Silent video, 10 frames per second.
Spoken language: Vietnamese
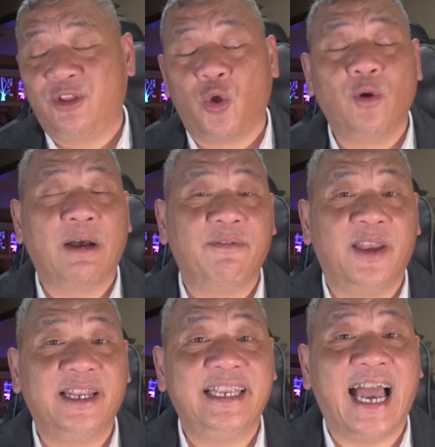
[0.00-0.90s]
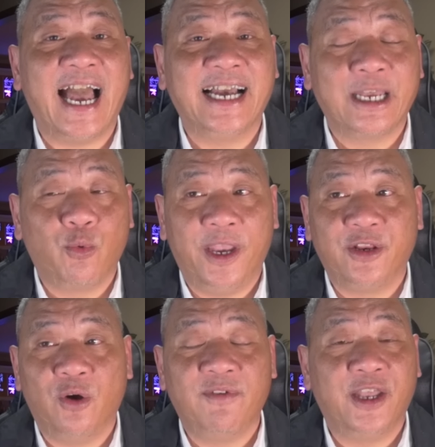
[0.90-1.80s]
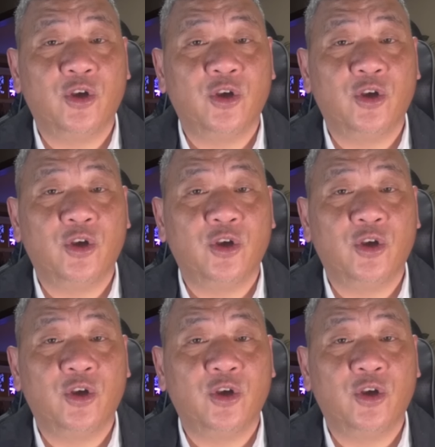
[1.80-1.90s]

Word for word: tối cao pháp viện trả cái quyền đó về